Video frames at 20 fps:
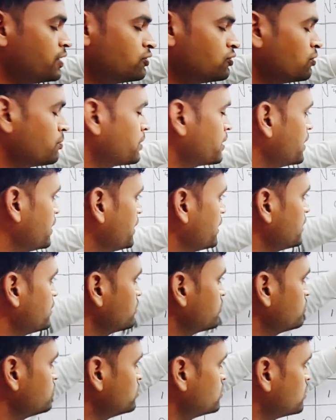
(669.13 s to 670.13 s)
कर्णी दो बटे एक
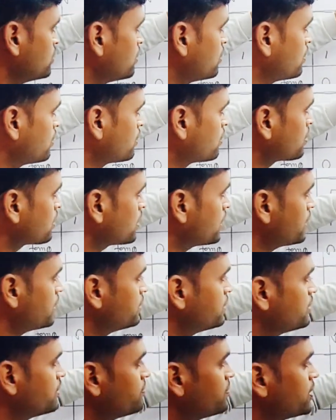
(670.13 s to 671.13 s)
लिख दो
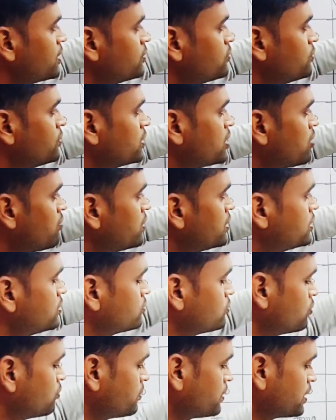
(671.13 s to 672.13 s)
कर्णी तीन बटे दो लिखा हुआ है
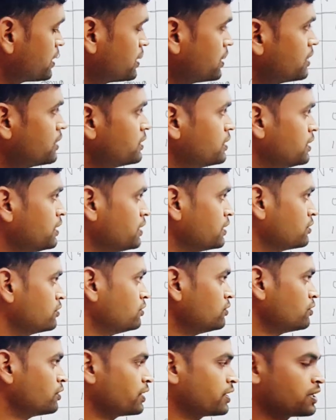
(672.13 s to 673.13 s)
तो दो बटे कर्णी तीन लिख
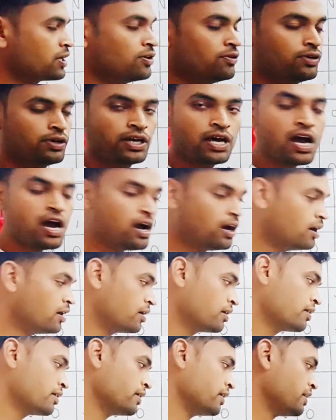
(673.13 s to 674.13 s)
दो और एक का उल्टा
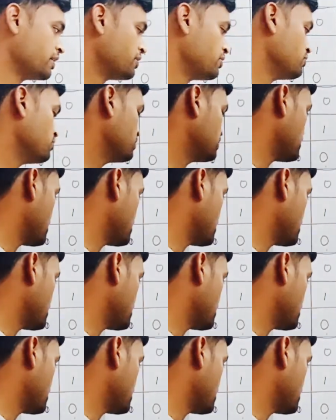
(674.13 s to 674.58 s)
एक ही